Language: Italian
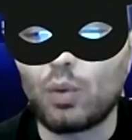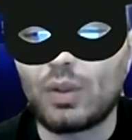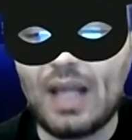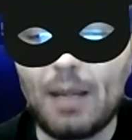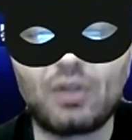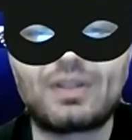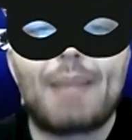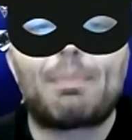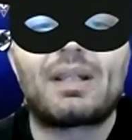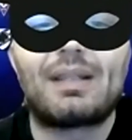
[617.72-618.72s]
guardiamo
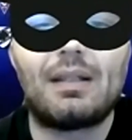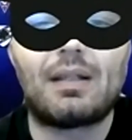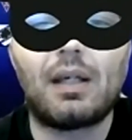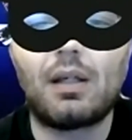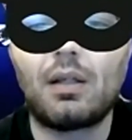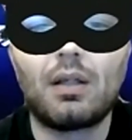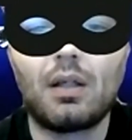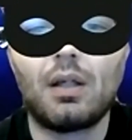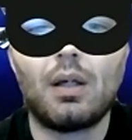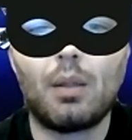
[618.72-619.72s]
tre partite
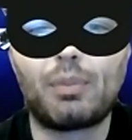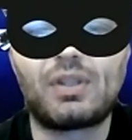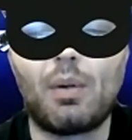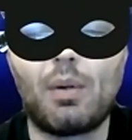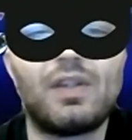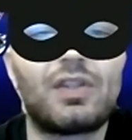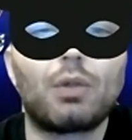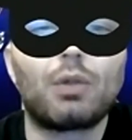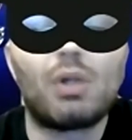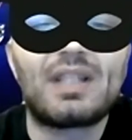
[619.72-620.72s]
possiamo vincere
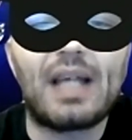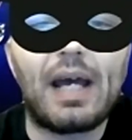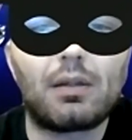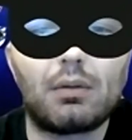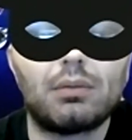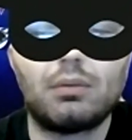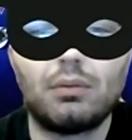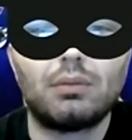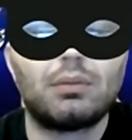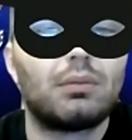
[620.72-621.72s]
1-0
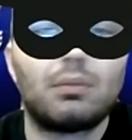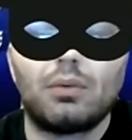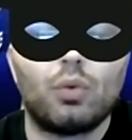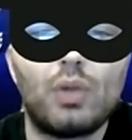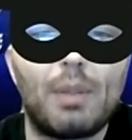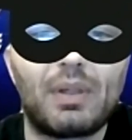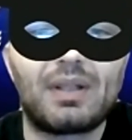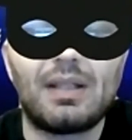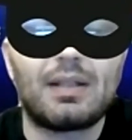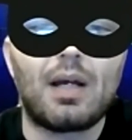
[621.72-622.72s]
una
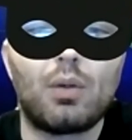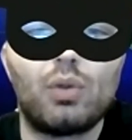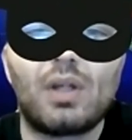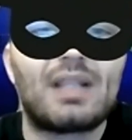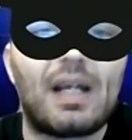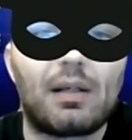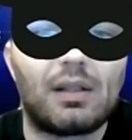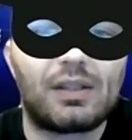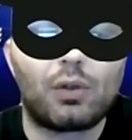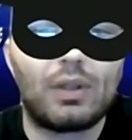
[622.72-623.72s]
partita, 1-0 la
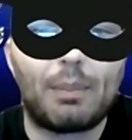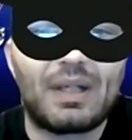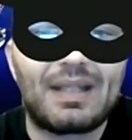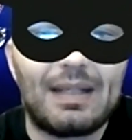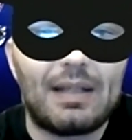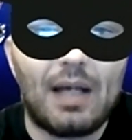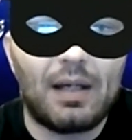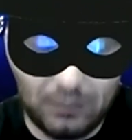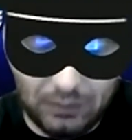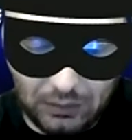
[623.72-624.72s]
seconda partita
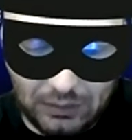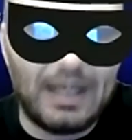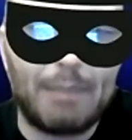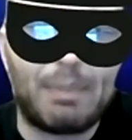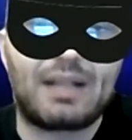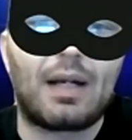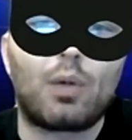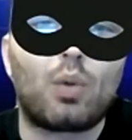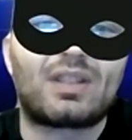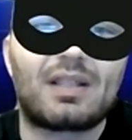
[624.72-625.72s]
e perdere
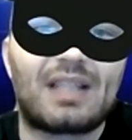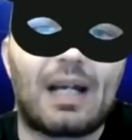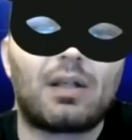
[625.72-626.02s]
4-0